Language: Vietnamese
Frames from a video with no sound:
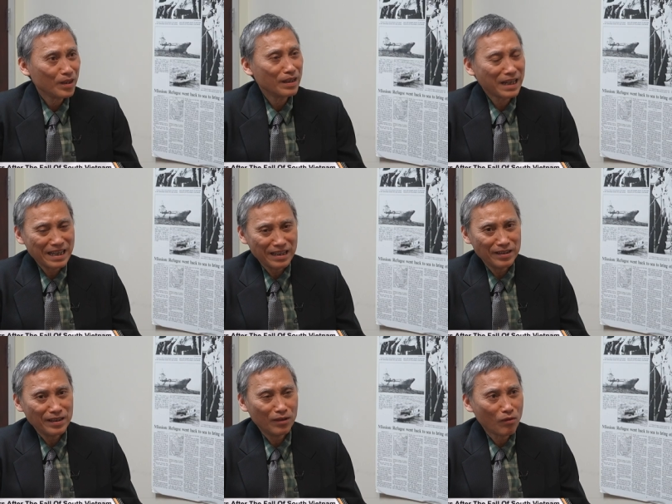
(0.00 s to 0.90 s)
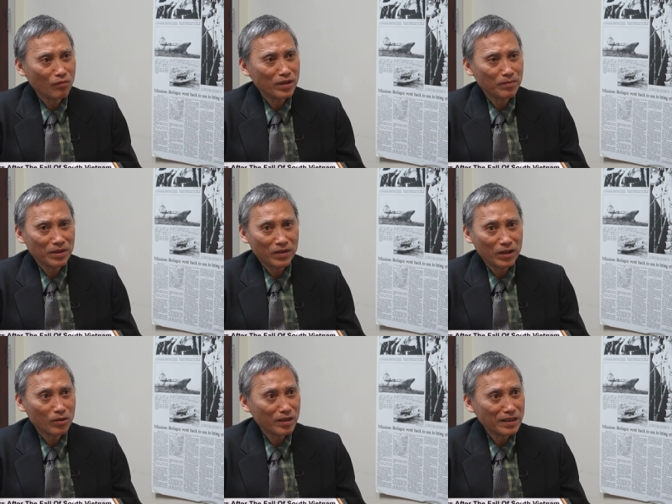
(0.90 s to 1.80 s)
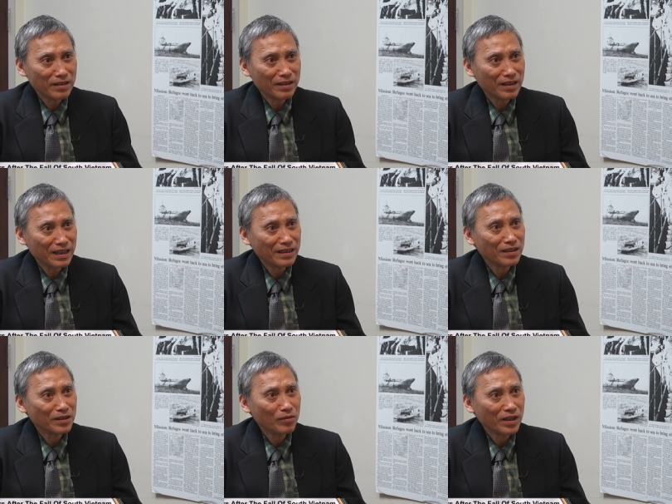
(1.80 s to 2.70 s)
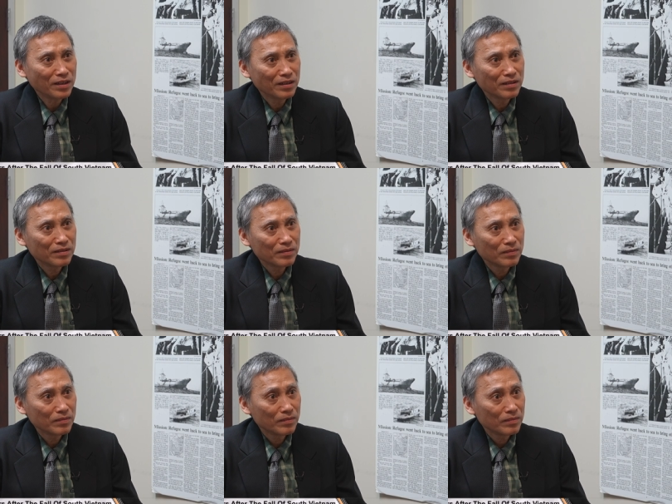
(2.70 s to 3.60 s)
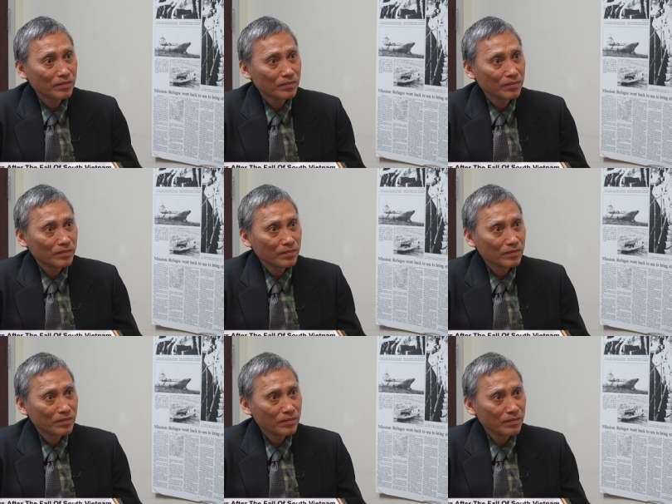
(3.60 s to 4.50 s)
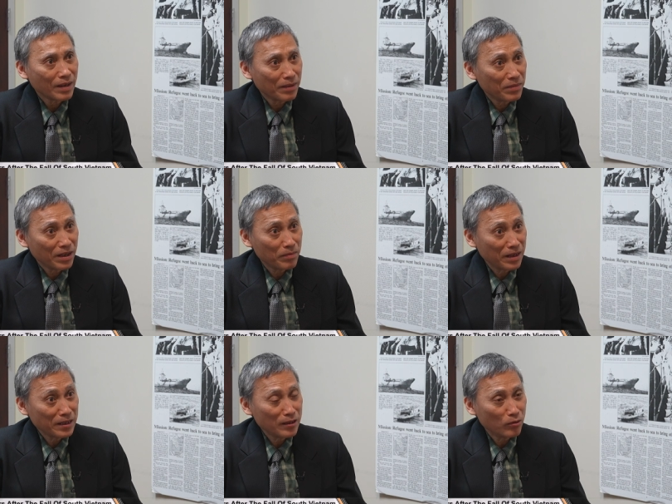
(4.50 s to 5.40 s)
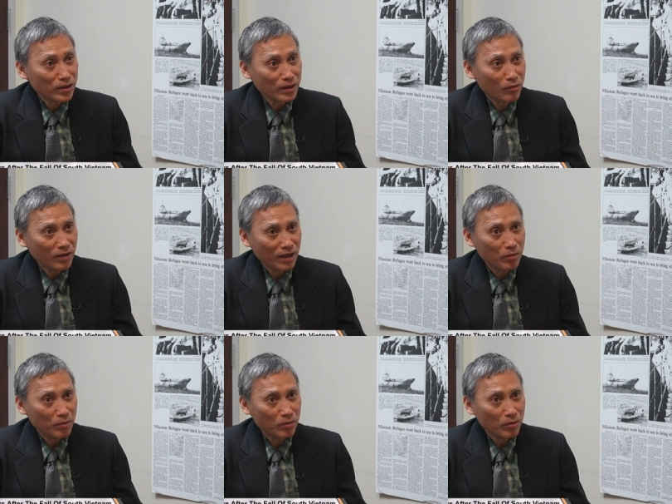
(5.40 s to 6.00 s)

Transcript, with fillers: tức là ngay cả chị là phóng viên mà vẫn có cái nhìn rất là ngây thơ như vậy dạ Vâng, mà, đó, mà, mà cái nhìn của chị không phải là